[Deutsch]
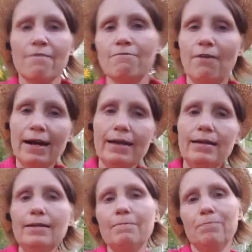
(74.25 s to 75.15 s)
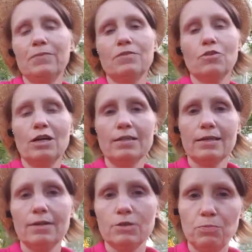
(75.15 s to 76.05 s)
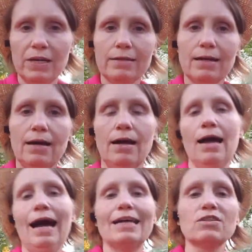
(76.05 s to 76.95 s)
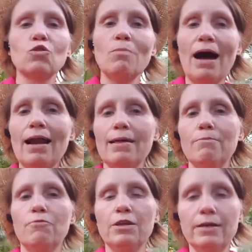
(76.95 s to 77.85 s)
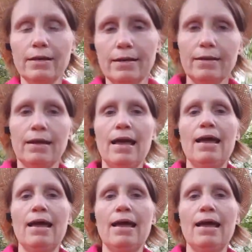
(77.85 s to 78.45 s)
weil sie soll das ja später als normal empfinden,